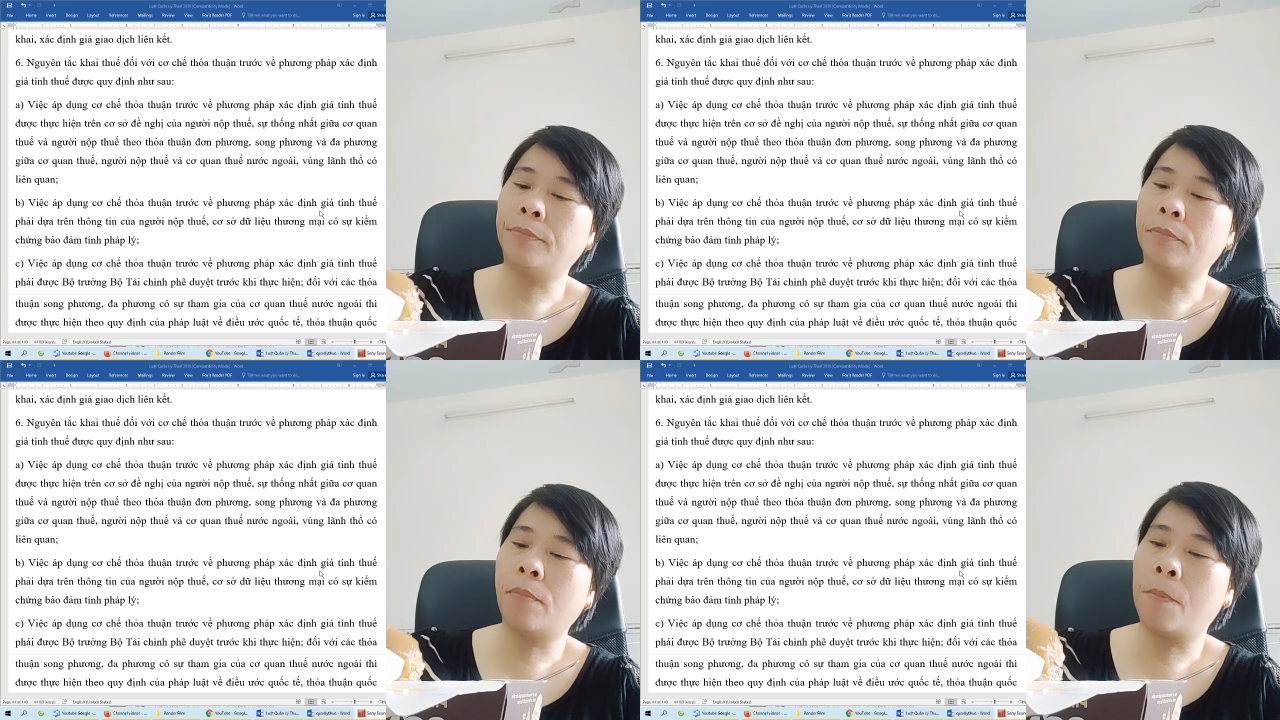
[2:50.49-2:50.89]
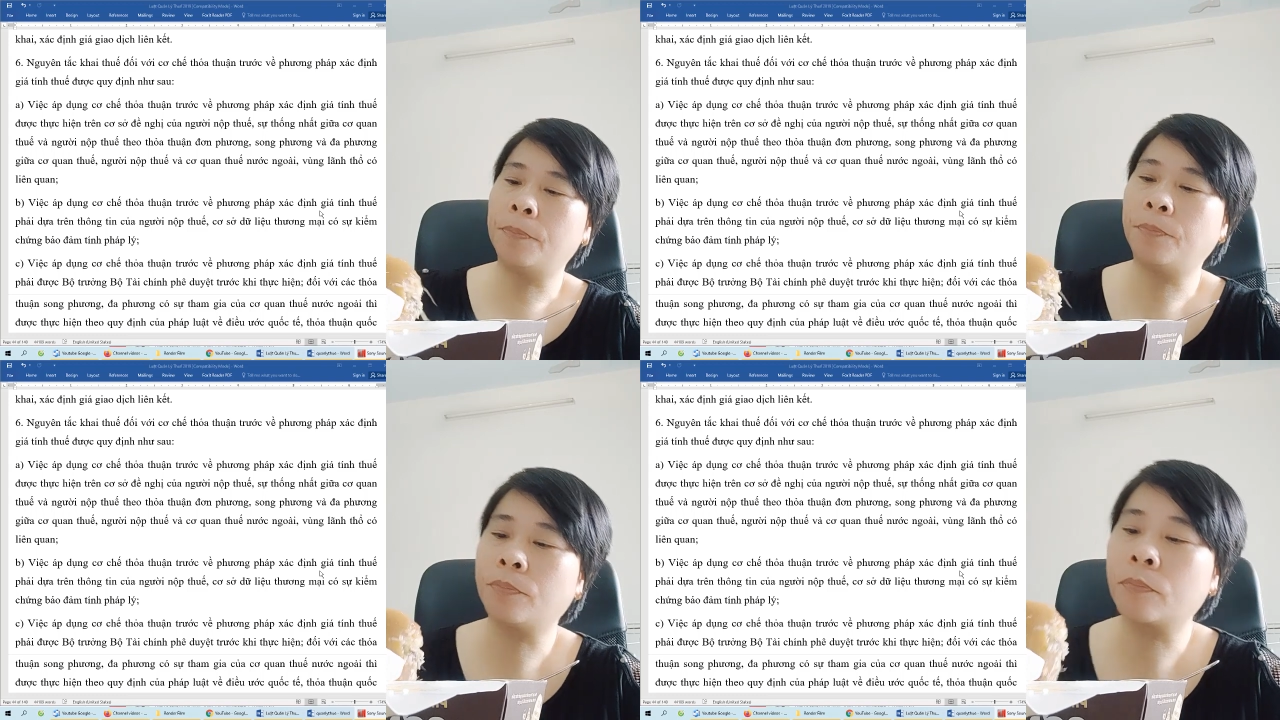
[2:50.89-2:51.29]
người
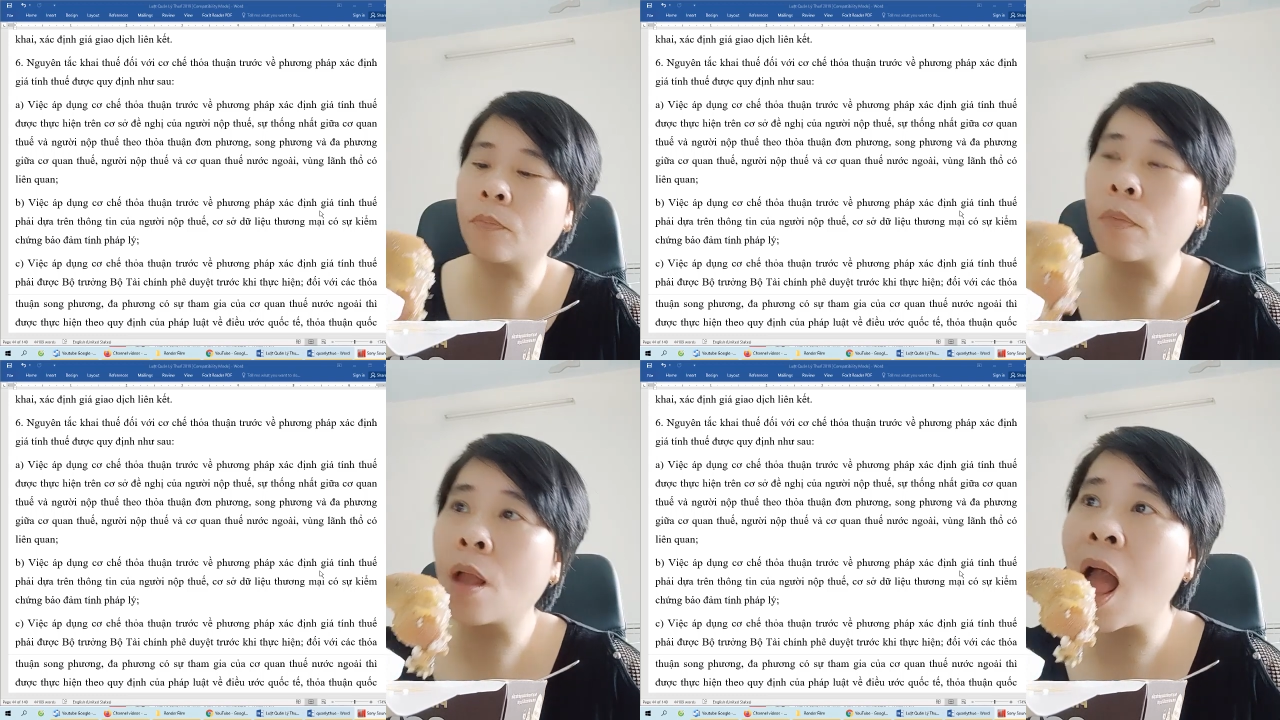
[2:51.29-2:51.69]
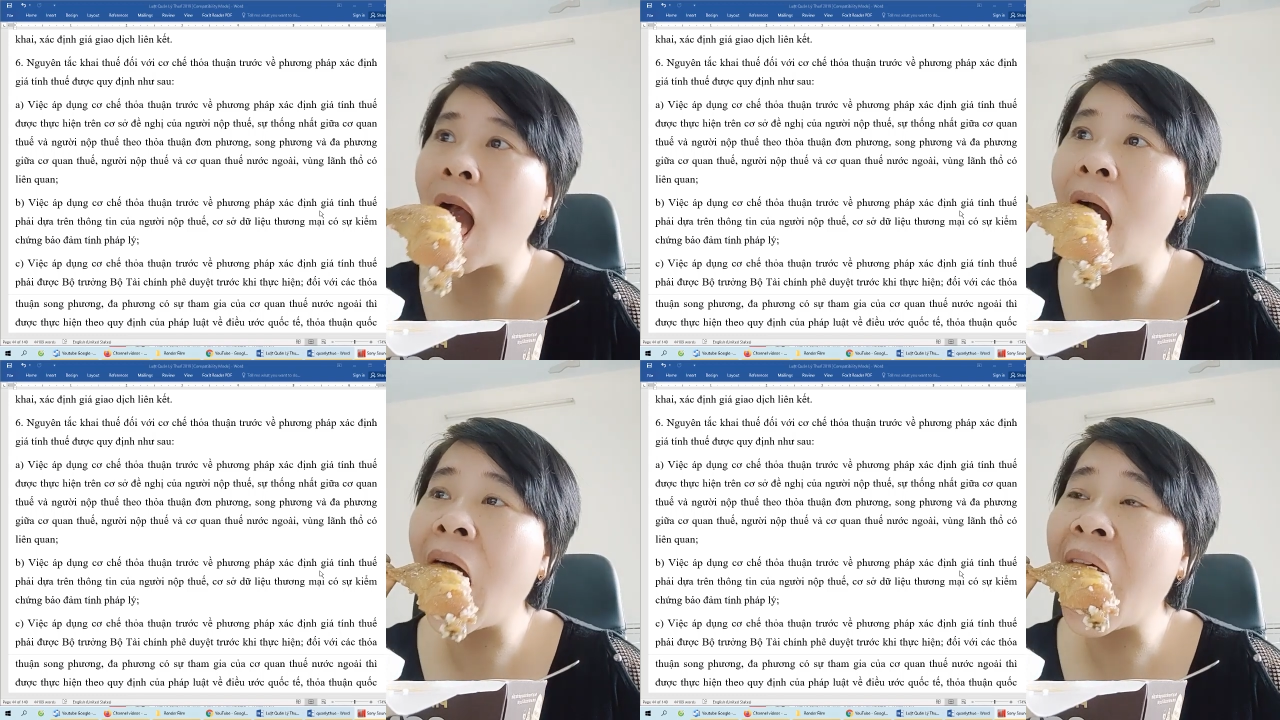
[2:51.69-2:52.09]
nộp thuế
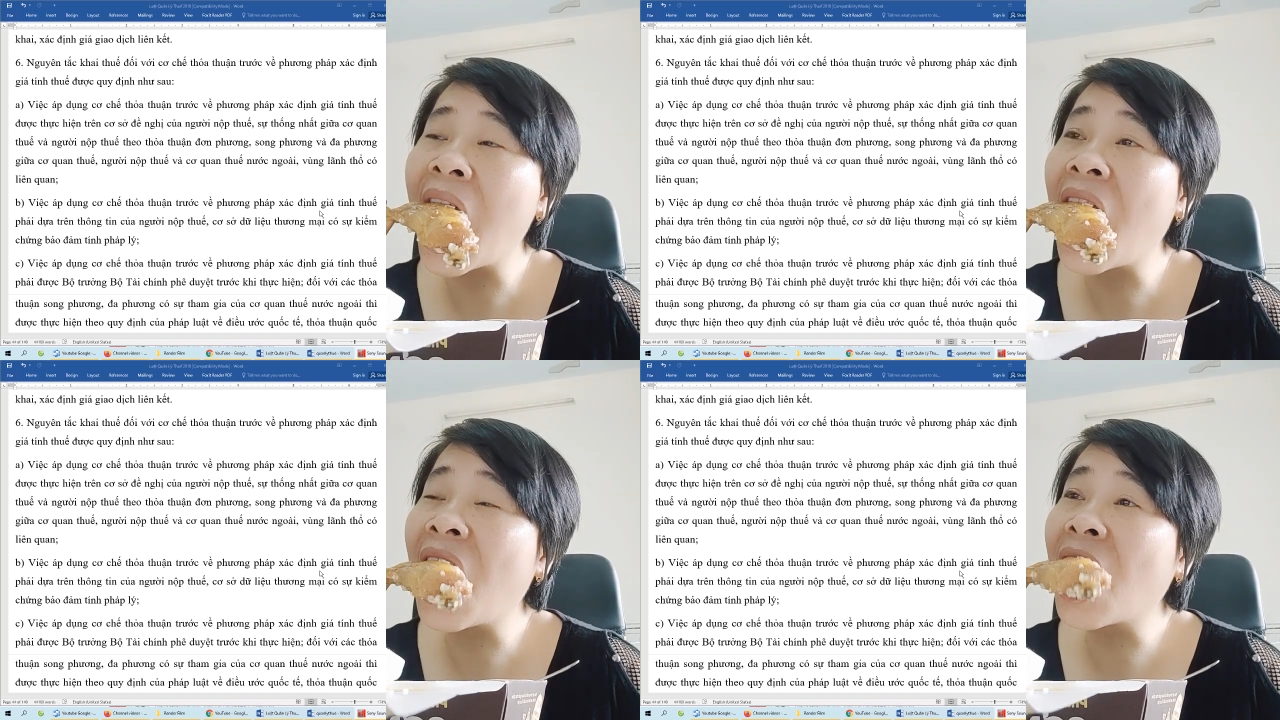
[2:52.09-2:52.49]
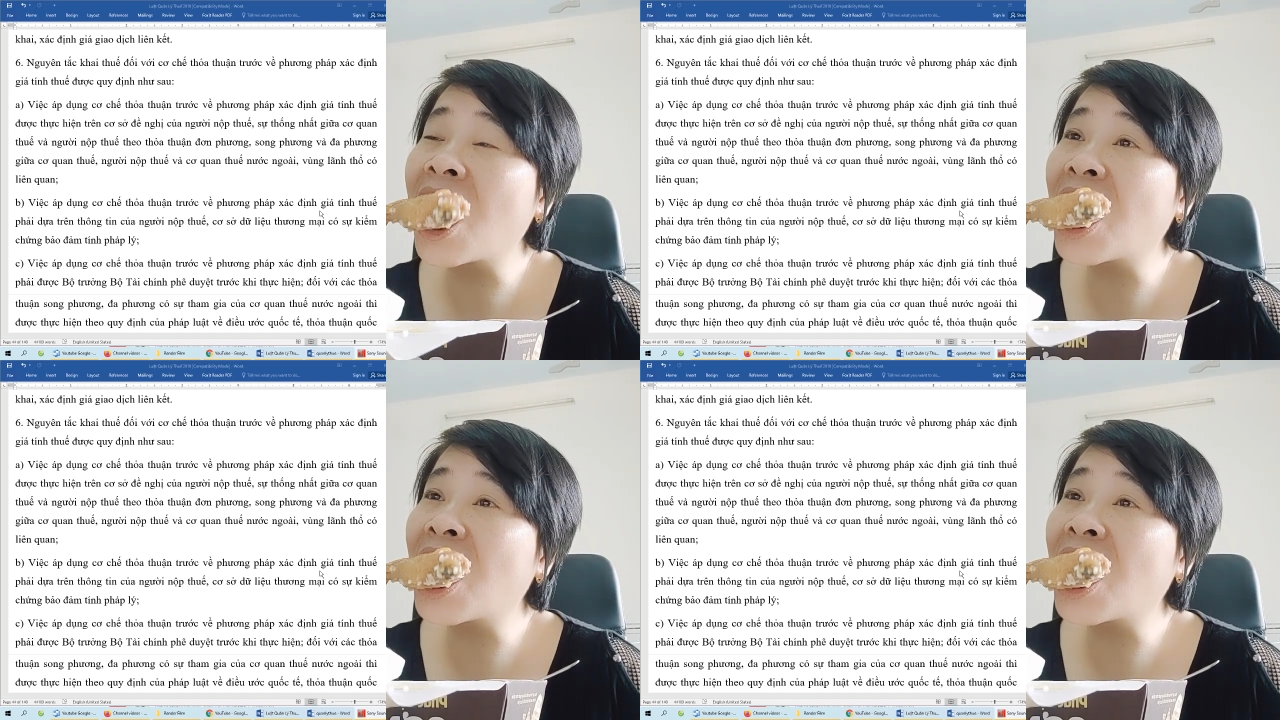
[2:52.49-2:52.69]
và cơ